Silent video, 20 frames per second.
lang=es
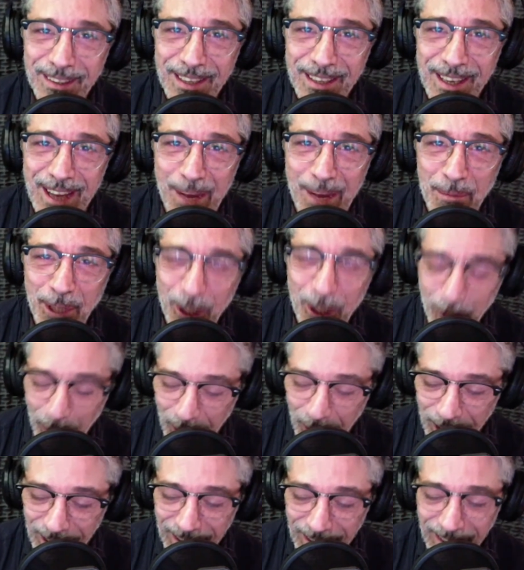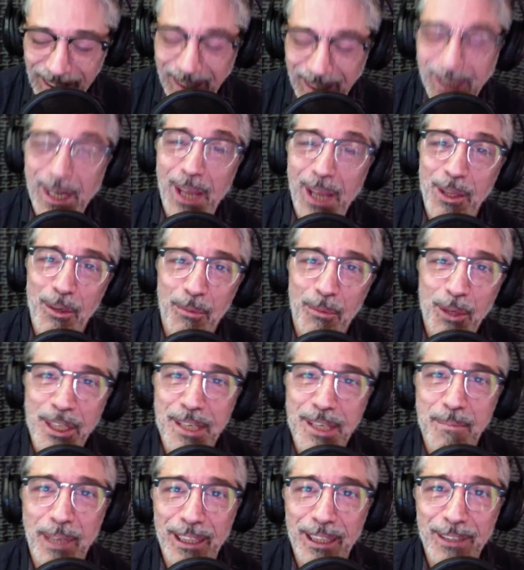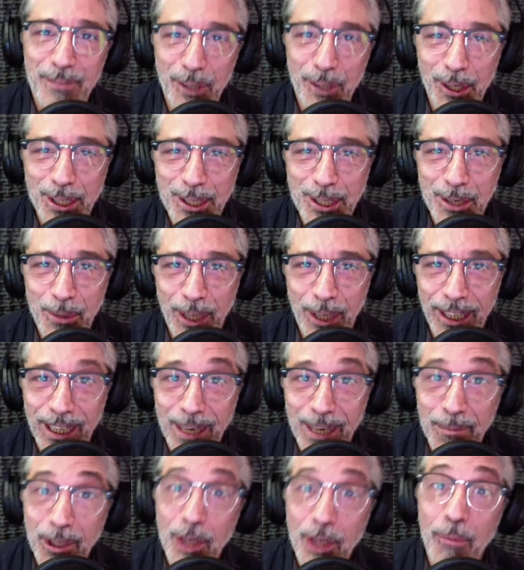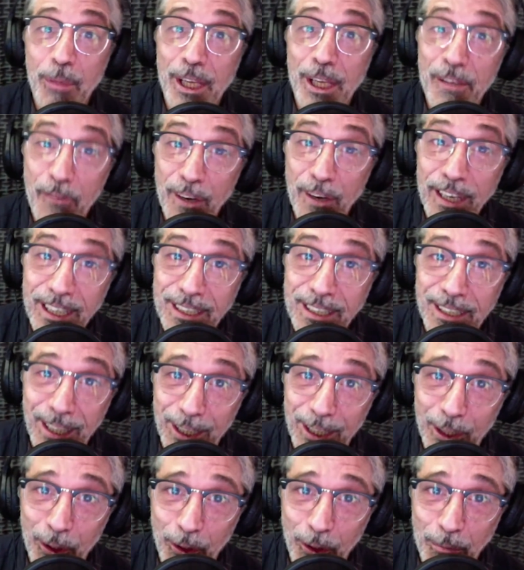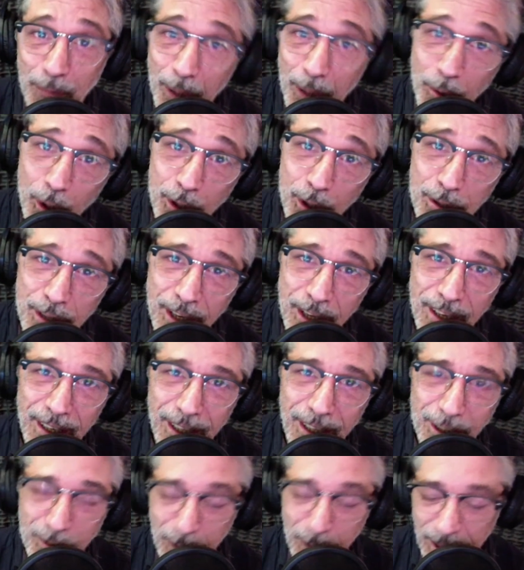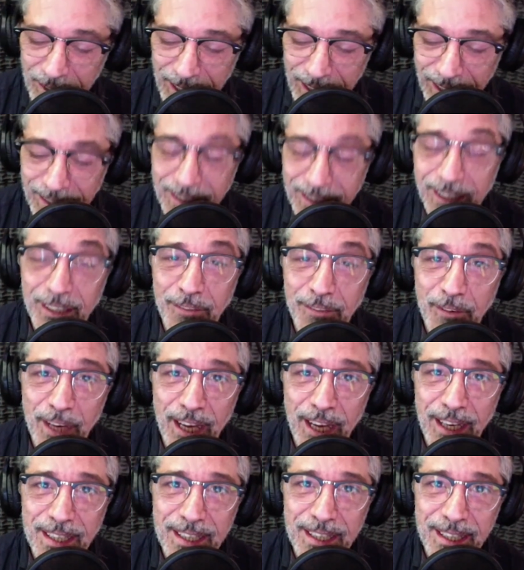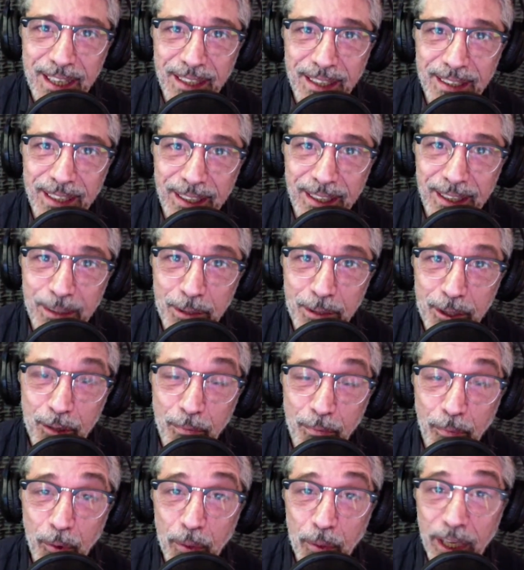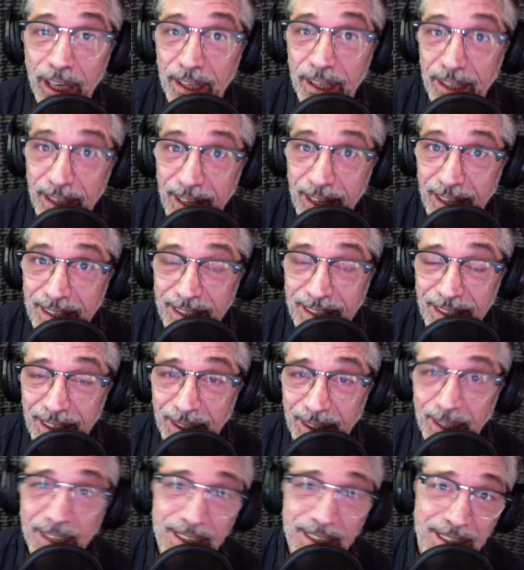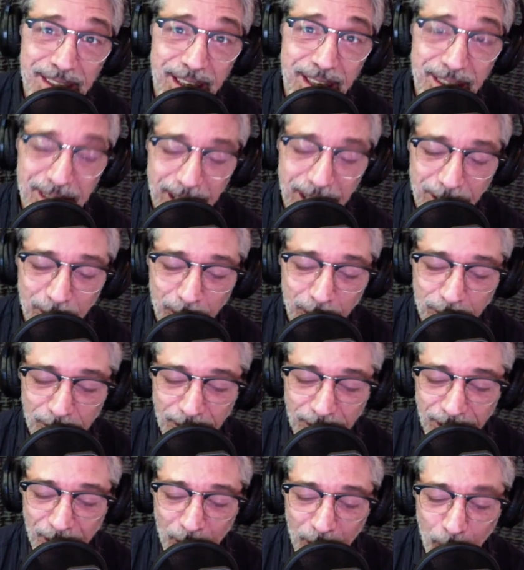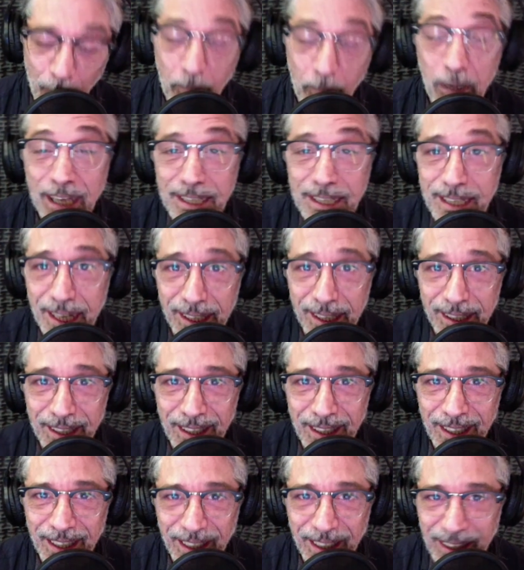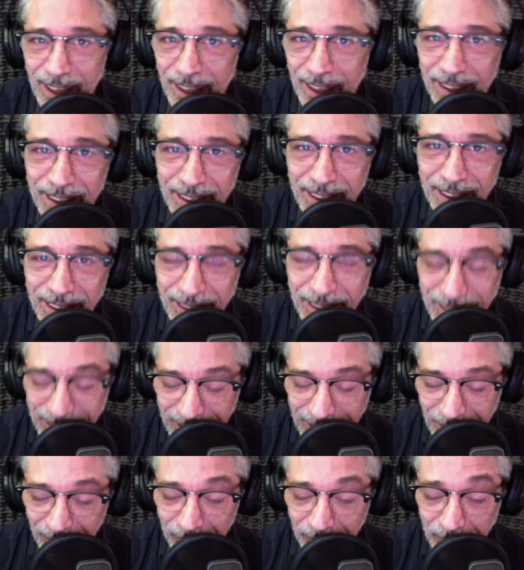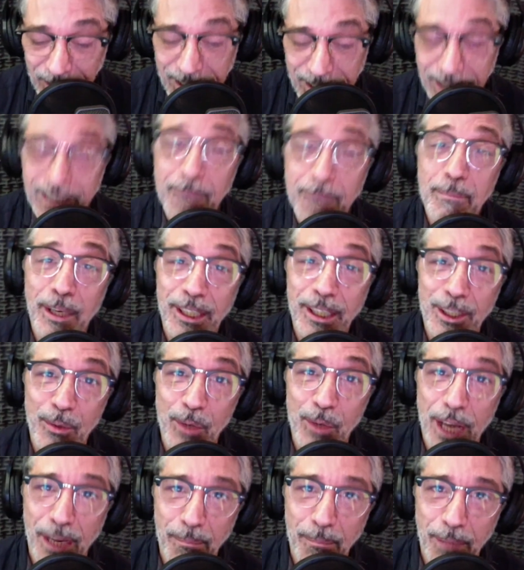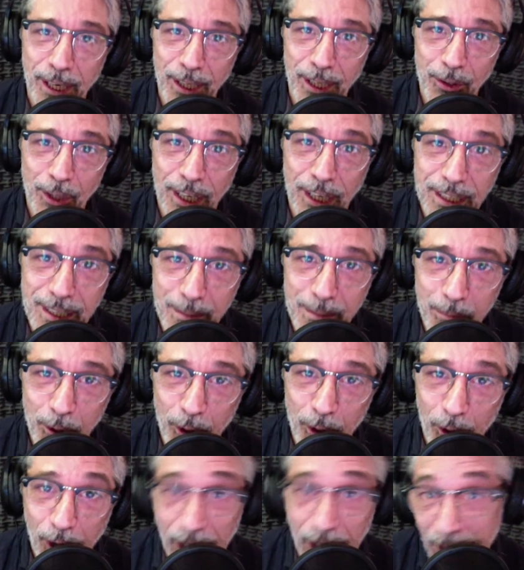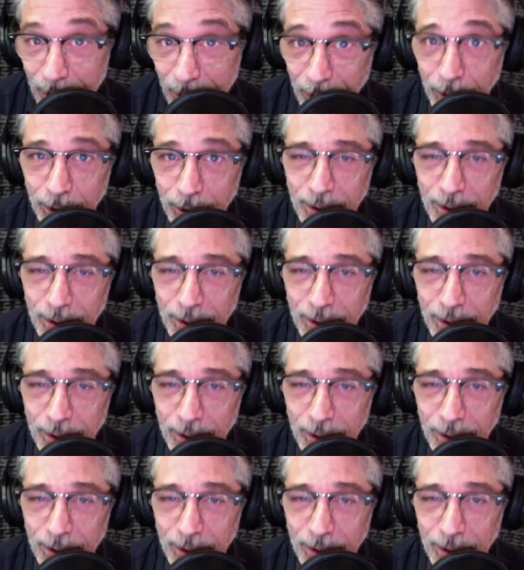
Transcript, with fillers: Amigos de Radio Municipal de Florencio Varela, mi nombre es Félix Taylor. Mi voz es una de las que identifica la señal de la televisión pública desde hace 16 años. Un placer estar en esta fecha tan particular para los que hacemos radio